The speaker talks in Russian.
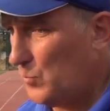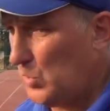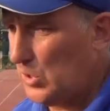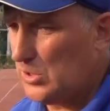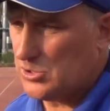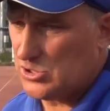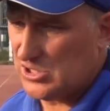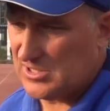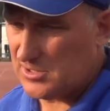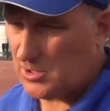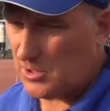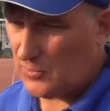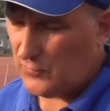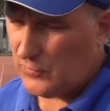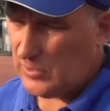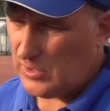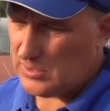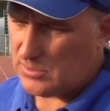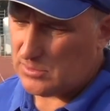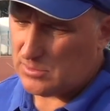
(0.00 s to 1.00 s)
Нет, состав
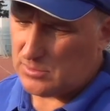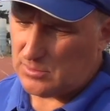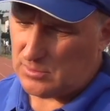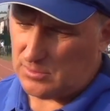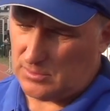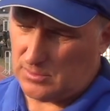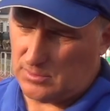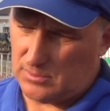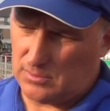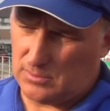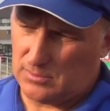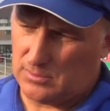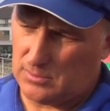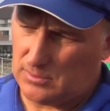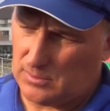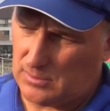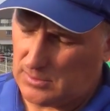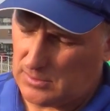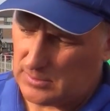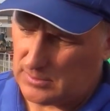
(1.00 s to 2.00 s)
есть. Э,
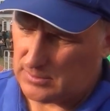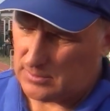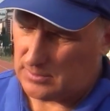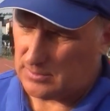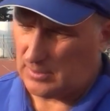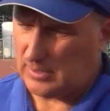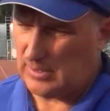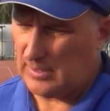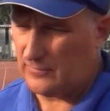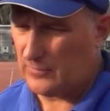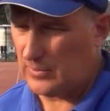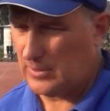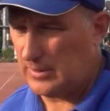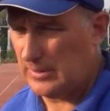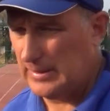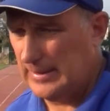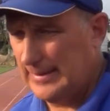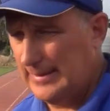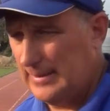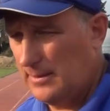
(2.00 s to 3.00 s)
а
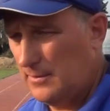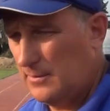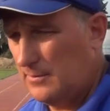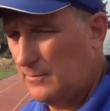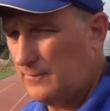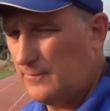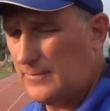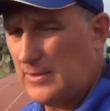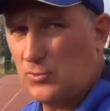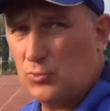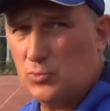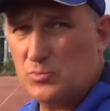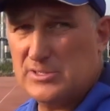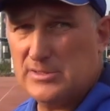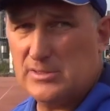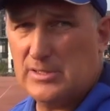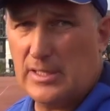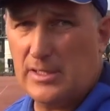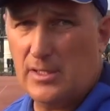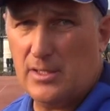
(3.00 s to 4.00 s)
главное, в каком
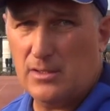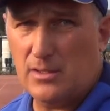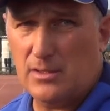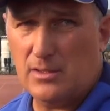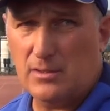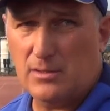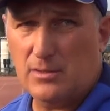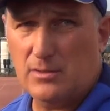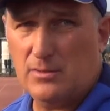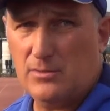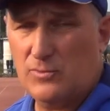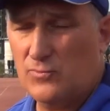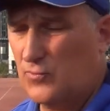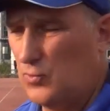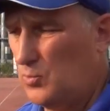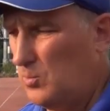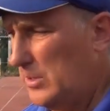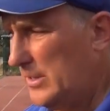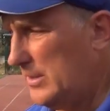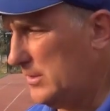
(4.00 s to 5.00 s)
состоянии
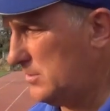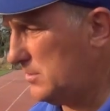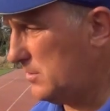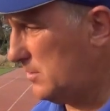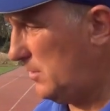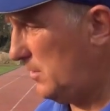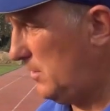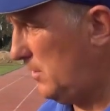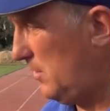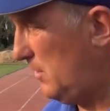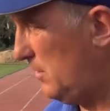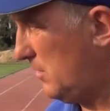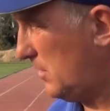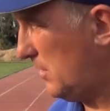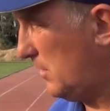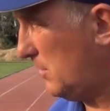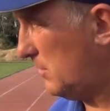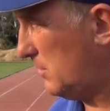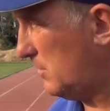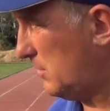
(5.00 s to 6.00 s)
футболисты и
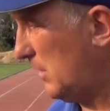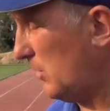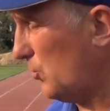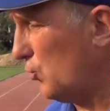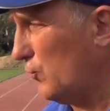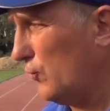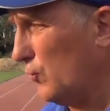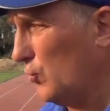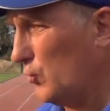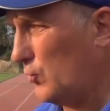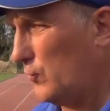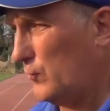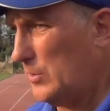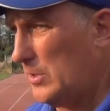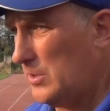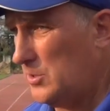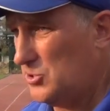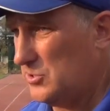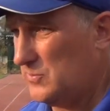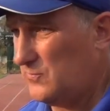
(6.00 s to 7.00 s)
какого уровня
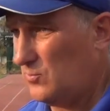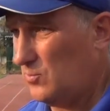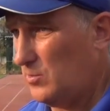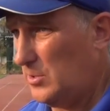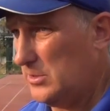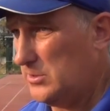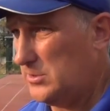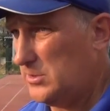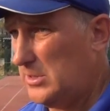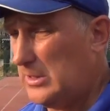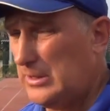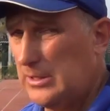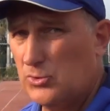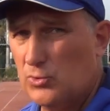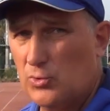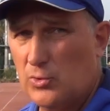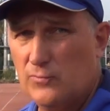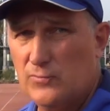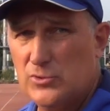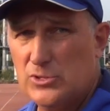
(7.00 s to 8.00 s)
они сейчас футболисты. Те,
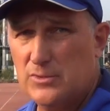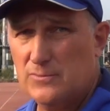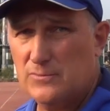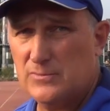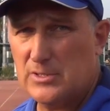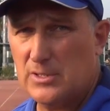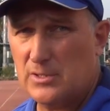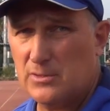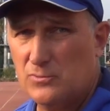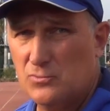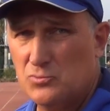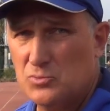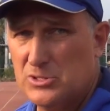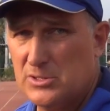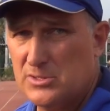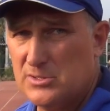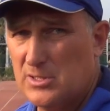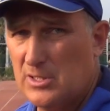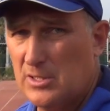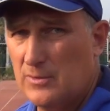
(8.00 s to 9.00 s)
которые вышли в стартовом
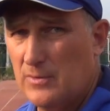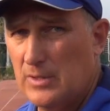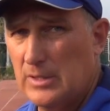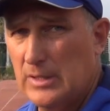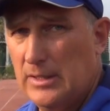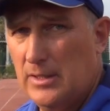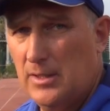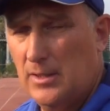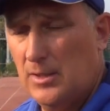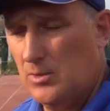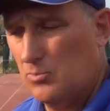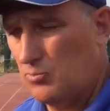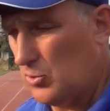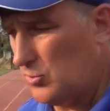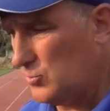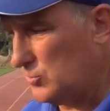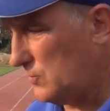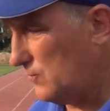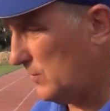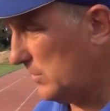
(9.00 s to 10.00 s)
составе,
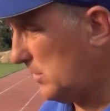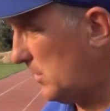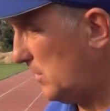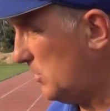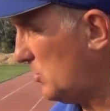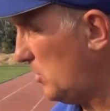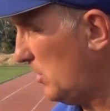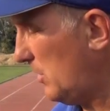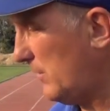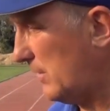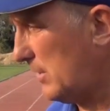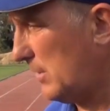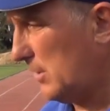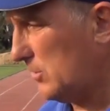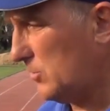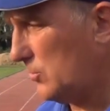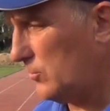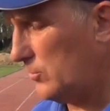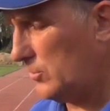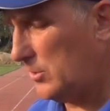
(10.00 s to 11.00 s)
плюс 2-3 человека,
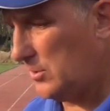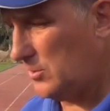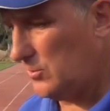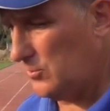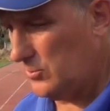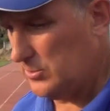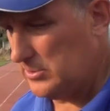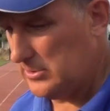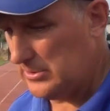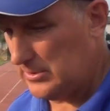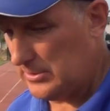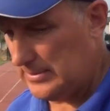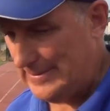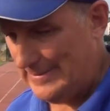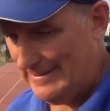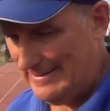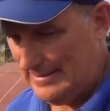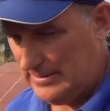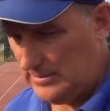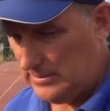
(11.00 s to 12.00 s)
которые находятся
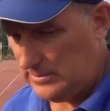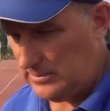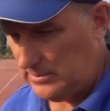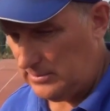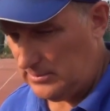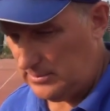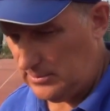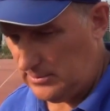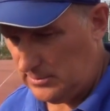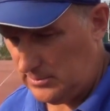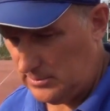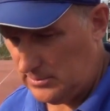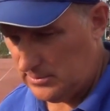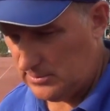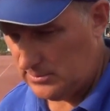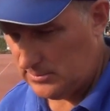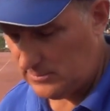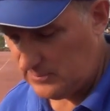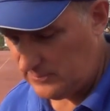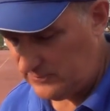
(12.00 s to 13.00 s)
э,
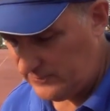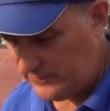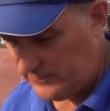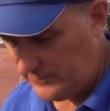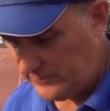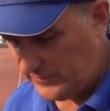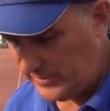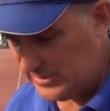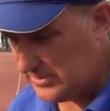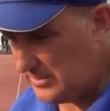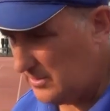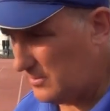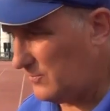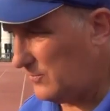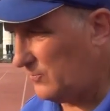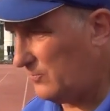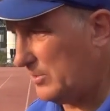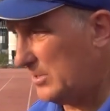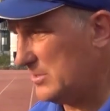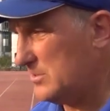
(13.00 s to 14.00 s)
в
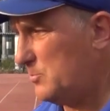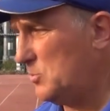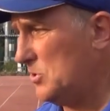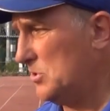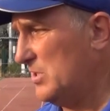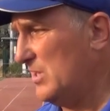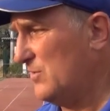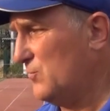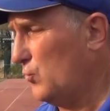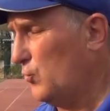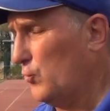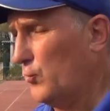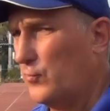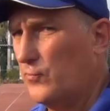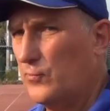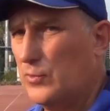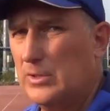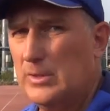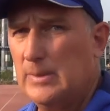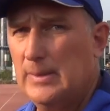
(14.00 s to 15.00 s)
резерве, в принципе, одного
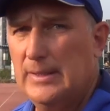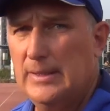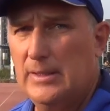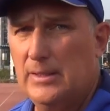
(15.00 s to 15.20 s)
уровня.